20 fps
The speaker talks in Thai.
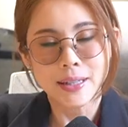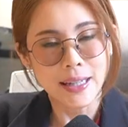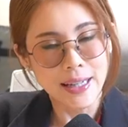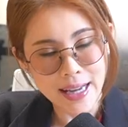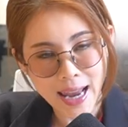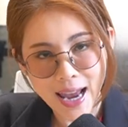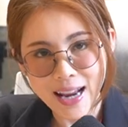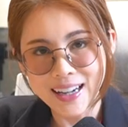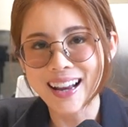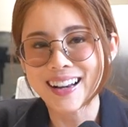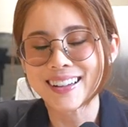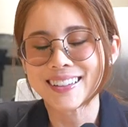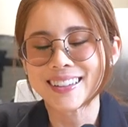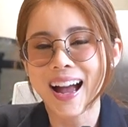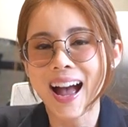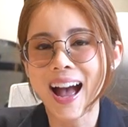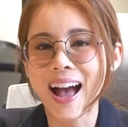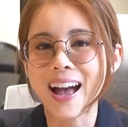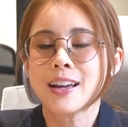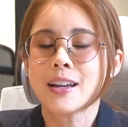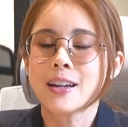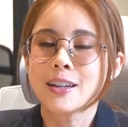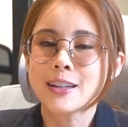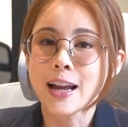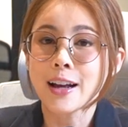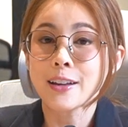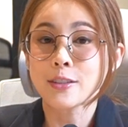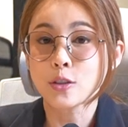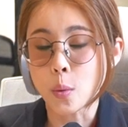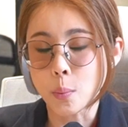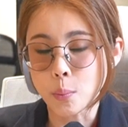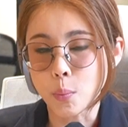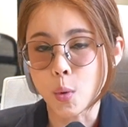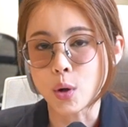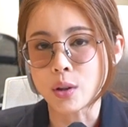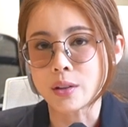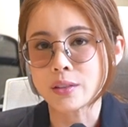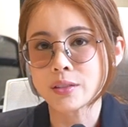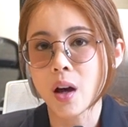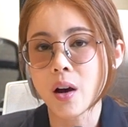ใช่แค่นั้นค่ะ ยังส่งผ
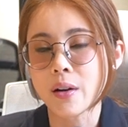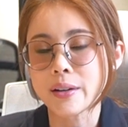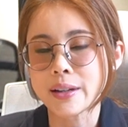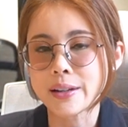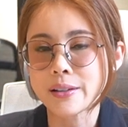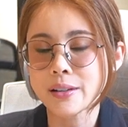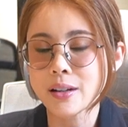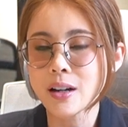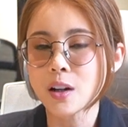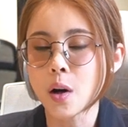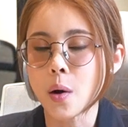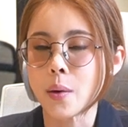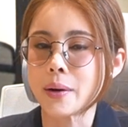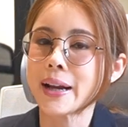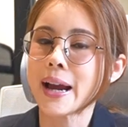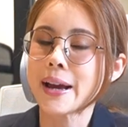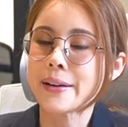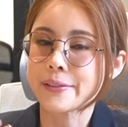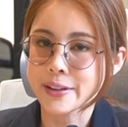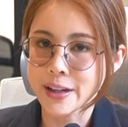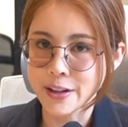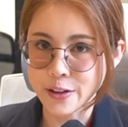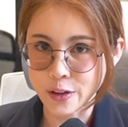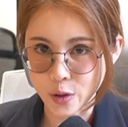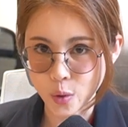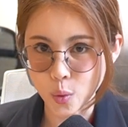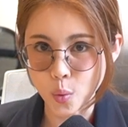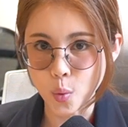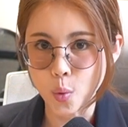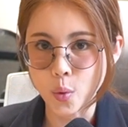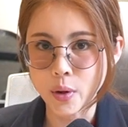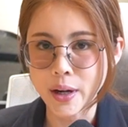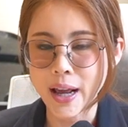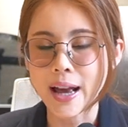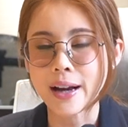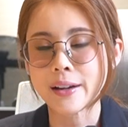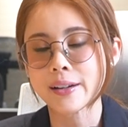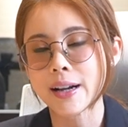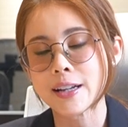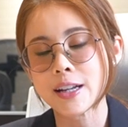ลต่อในเรื่องของการเรียนรู้นะ
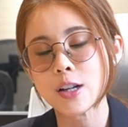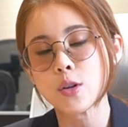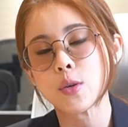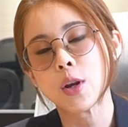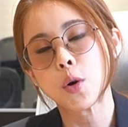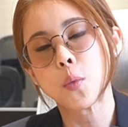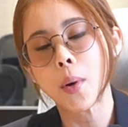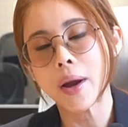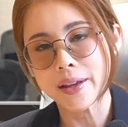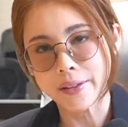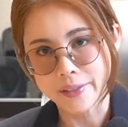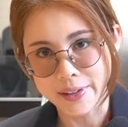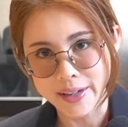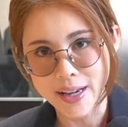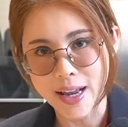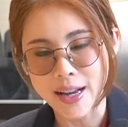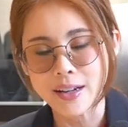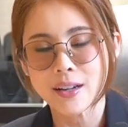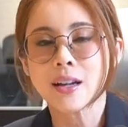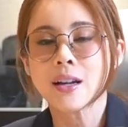คะใครที่อยู่ในวัยเรียน